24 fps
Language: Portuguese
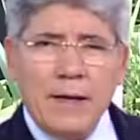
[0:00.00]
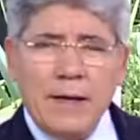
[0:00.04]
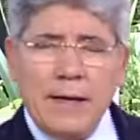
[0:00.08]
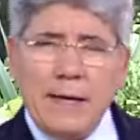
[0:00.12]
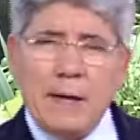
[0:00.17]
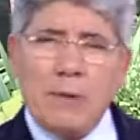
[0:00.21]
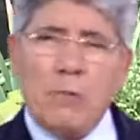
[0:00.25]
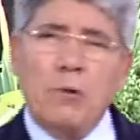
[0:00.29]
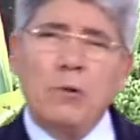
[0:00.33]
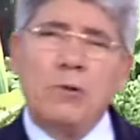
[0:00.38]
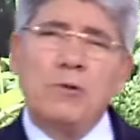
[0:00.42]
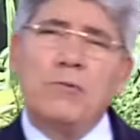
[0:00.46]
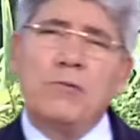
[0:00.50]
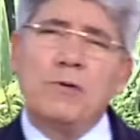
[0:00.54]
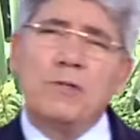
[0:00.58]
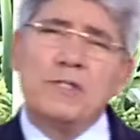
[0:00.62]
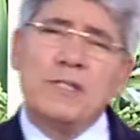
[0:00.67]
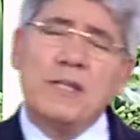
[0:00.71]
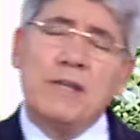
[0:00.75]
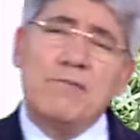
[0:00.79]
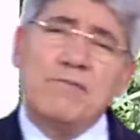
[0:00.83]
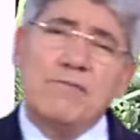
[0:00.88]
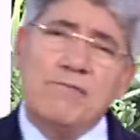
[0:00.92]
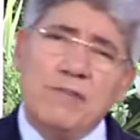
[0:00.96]
É quando
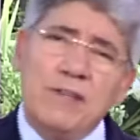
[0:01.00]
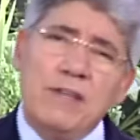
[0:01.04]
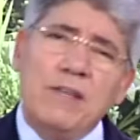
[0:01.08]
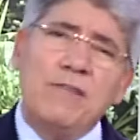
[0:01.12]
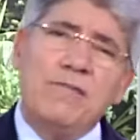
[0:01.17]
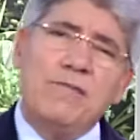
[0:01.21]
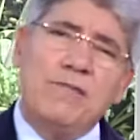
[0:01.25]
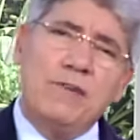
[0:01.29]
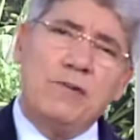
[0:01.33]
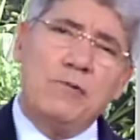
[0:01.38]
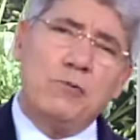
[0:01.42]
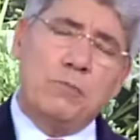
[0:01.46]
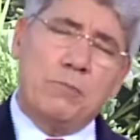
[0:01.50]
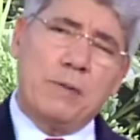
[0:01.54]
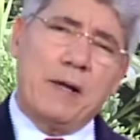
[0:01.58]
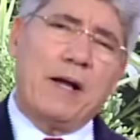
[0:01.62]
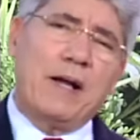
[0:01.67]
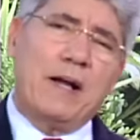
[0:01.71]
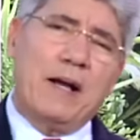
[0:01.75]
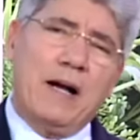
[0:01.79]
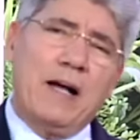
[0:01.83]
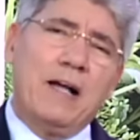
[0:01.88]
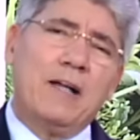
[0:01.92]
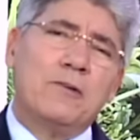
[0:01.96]
você vive no
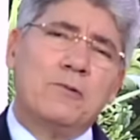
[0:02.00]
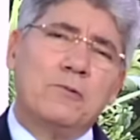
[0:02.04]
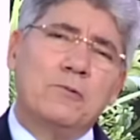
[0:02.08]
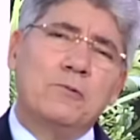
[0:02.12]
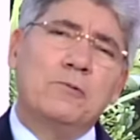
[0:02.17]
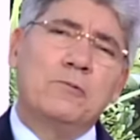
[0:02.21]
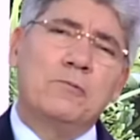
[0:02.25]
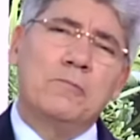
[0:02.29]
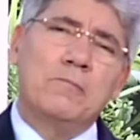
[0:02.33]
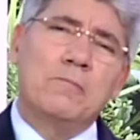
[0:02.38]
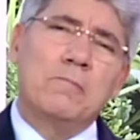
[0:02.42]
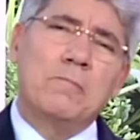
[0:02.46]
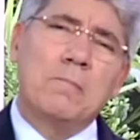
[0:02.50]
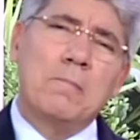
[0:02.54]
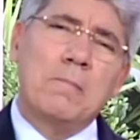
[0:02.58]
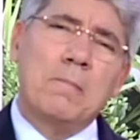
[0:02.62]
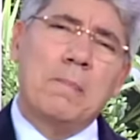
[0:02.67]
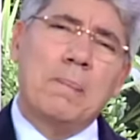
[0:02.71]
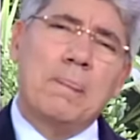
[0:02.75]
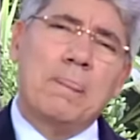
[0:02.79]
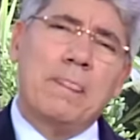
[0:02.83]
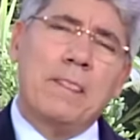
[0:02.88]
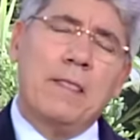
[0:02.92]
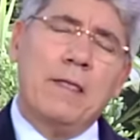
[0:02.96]
pecado
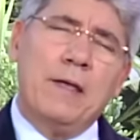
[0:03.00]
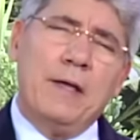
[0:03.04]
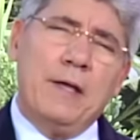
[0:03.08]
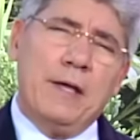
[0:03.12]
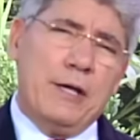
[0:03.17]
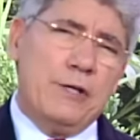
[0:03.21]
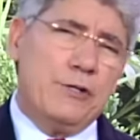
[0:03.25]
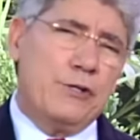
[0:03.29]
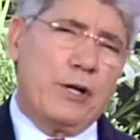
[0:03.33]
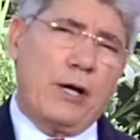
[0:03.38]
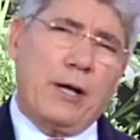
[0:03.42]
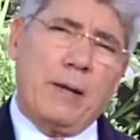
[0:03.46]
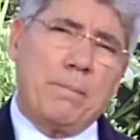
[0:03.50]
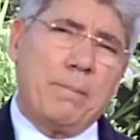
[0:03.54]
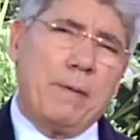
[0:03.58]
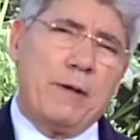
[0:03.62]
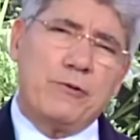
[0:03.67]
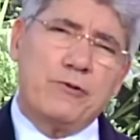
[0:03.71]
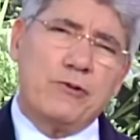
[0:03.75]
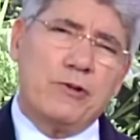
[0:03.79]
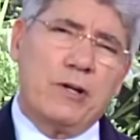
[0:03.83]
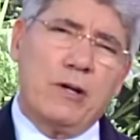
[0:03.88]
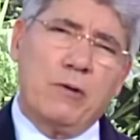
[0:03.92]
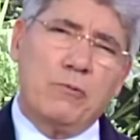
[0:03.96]
e de
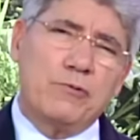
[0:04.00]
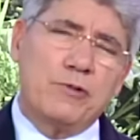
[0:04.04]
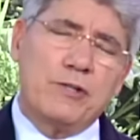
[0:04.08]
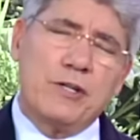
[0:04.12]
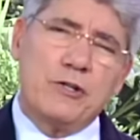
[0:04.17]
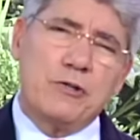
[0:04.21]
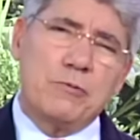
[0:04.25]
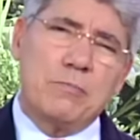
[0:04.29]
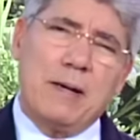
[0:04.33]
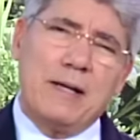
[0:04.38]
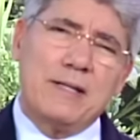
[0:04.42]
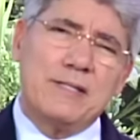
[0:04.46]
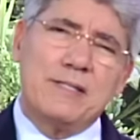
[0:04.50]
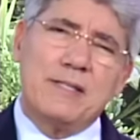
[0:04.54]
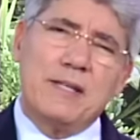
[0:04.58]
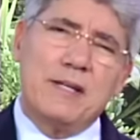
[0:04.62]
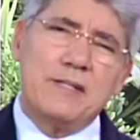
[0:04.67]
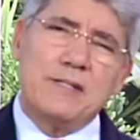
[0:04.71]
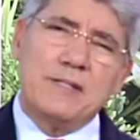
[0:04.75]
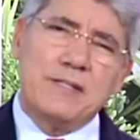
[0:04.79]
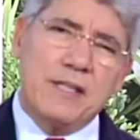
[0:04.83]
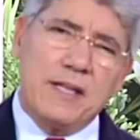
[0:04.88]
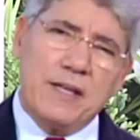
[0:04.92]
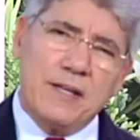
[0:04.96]
repente não sente mais
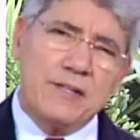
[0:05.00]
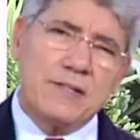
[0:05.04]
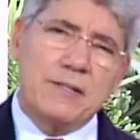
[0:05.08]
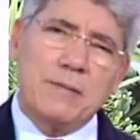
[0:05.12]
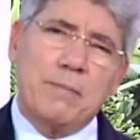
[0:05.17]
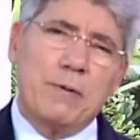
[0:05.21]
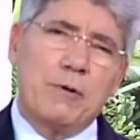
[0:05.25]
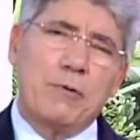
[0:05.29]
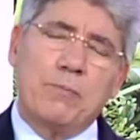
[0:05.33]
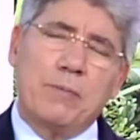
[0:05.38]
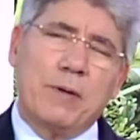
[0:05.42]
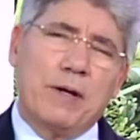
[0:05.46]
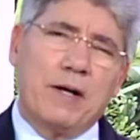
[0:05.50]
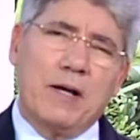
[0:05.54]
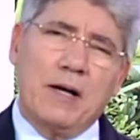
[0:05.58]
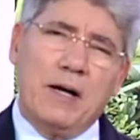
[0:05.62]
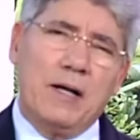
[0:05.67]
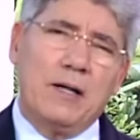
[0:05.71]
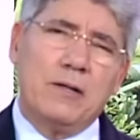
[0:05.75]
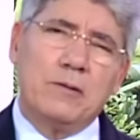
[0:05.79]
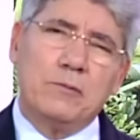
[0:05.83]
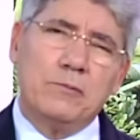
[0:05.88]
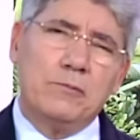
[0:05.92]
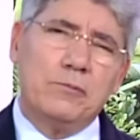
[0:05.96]
tristeza pelo
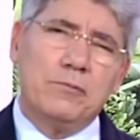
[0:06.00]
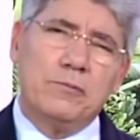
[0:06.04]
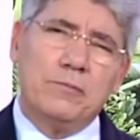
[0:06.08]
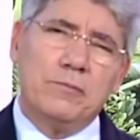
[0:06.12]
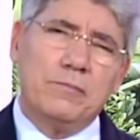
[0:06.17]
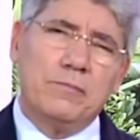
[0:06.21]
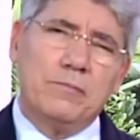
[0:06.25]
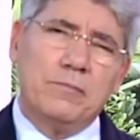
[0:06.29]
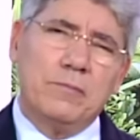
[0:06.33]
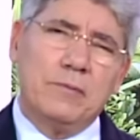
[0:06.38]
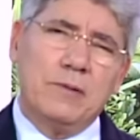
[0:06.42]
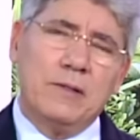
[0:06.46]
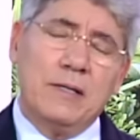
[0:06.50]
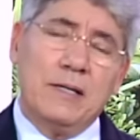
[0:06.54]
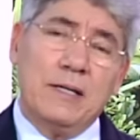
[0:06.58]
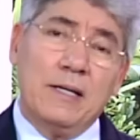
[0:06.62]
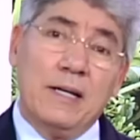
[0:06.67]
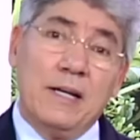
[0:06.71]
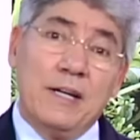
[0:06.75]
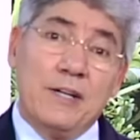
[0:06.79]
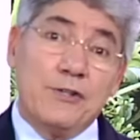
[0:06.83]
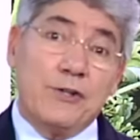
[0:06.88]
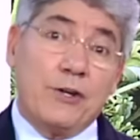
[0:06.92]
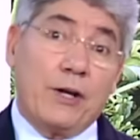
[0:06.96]
pecado,
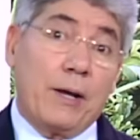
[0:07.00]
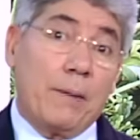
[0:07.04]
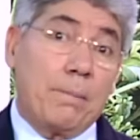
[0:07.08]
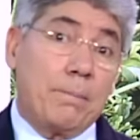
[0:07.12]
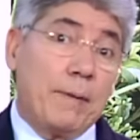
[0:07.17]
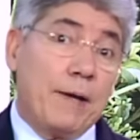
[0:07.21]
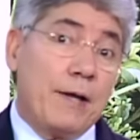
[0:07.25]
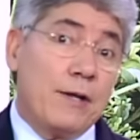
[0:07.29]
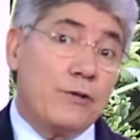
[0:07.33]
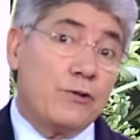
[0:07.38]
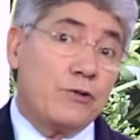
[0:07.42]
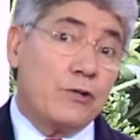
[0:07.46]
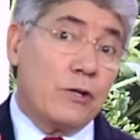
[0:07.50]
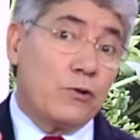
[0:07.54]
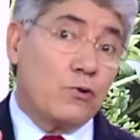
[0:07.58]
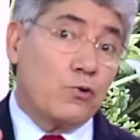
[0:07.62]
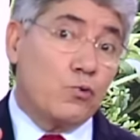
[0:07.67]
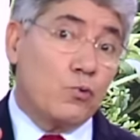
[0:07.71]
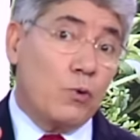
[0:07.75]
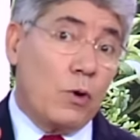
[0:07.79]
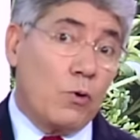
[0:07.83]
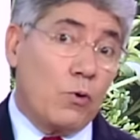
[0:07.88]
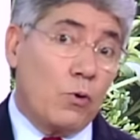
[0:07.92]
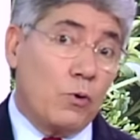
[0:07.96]
de repente a
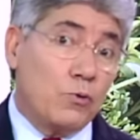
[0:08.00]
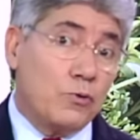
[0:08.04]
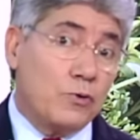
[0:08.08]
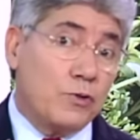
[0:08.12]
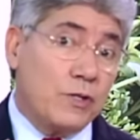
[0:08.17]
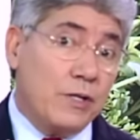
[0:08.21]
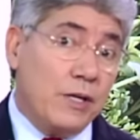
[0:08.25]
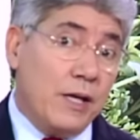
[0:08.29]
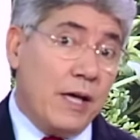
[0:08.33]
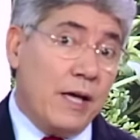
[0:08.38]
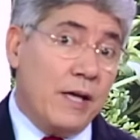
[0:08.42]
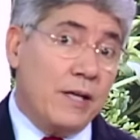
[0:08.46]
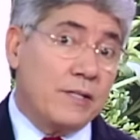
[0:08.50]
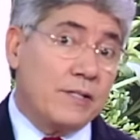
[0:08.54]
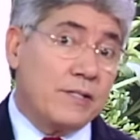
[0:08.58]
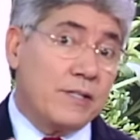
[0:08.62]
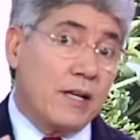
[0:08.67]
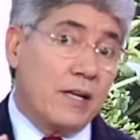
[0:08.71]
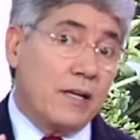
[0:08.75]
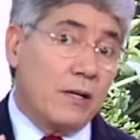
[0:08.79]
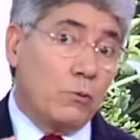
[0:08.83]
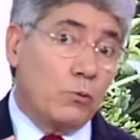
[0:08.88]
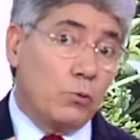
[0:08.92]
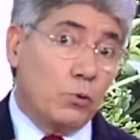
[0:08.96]
sua
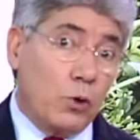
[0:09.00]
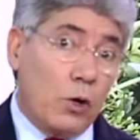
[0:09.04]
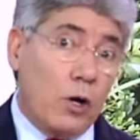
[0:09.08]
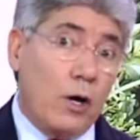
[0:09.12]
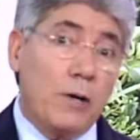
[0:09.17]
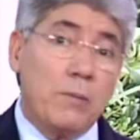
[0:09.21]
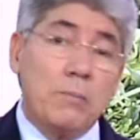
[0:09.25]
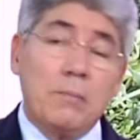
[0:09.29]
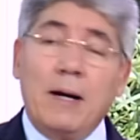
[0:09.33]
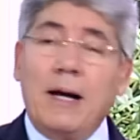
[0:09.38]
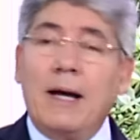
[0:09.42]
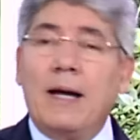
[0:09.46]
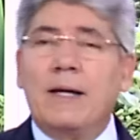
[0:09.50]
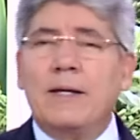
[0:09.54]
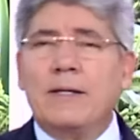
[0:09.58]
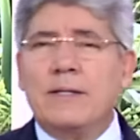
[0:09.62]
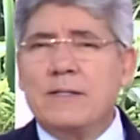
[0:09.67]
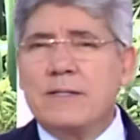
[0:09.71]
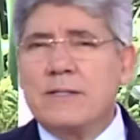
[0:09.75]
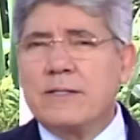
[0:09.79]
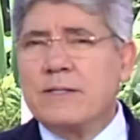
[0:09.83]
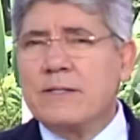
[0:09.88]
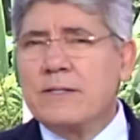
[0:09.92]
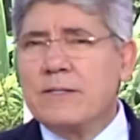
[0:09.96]
consciência não dói
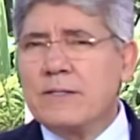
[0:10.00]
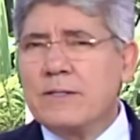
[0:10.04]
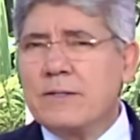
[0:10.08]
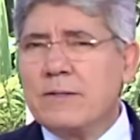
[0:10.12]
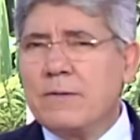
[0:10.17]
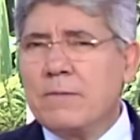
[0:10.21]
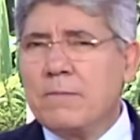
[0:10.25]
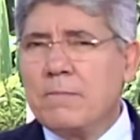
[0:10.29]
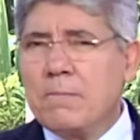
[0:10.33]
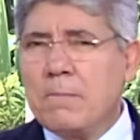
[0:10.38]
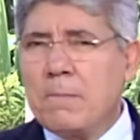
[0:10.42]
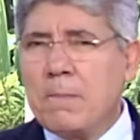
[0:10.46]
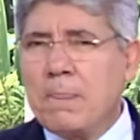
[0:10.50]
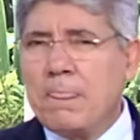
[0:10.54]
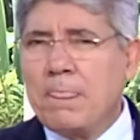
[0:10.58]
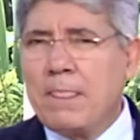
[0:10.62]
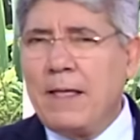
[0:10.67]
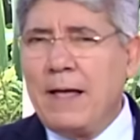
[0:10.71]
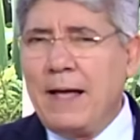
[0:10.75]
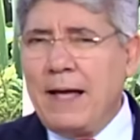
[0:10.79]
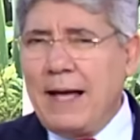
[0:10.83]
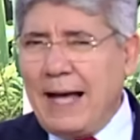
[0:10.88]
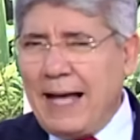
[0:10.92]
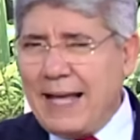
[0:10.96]
mais,
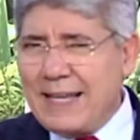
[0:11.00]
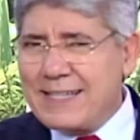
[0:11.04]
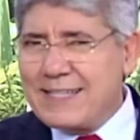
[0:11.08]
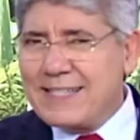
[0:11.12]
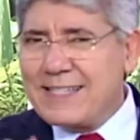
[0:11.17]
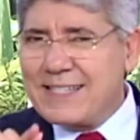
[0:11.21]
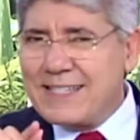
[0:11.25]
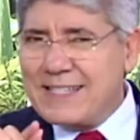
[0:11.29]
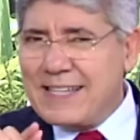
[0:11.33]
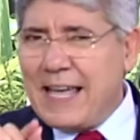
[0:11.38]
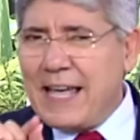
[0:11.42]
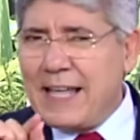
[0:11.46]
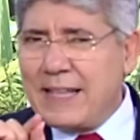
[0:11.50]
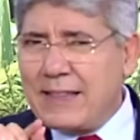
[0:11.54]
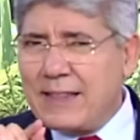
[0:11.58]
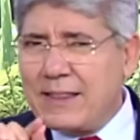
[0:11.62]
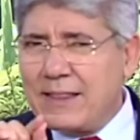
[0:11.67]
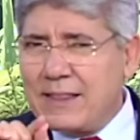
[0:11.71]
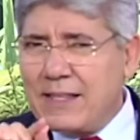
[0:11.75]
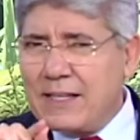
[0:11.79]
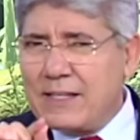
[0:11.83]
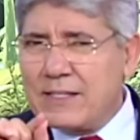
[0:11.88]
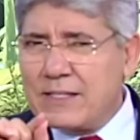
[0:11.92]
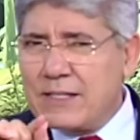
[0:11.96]
as
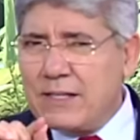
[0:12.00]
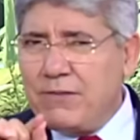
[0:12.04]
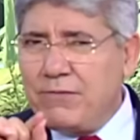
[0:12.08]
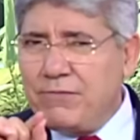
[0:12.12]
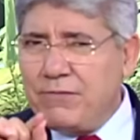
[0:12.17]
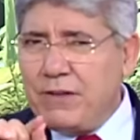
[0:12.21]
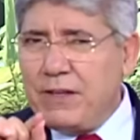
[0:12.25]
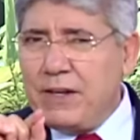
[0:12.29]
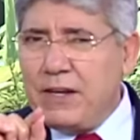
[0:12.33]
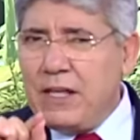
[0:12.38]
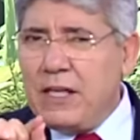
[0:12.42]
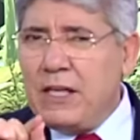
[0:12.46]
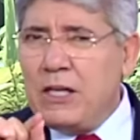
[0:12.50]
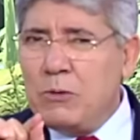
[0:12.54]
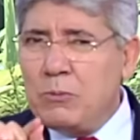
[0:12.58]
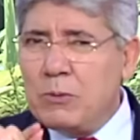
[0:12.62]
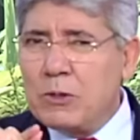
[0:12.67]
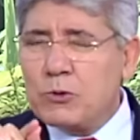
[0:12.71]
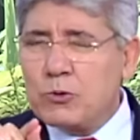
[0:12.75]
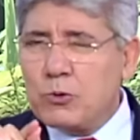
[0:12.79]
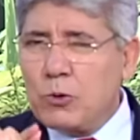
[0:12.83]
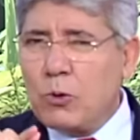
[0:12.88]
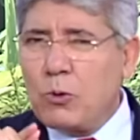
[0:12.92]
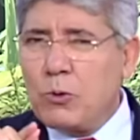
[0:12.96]
setas que feriam a sua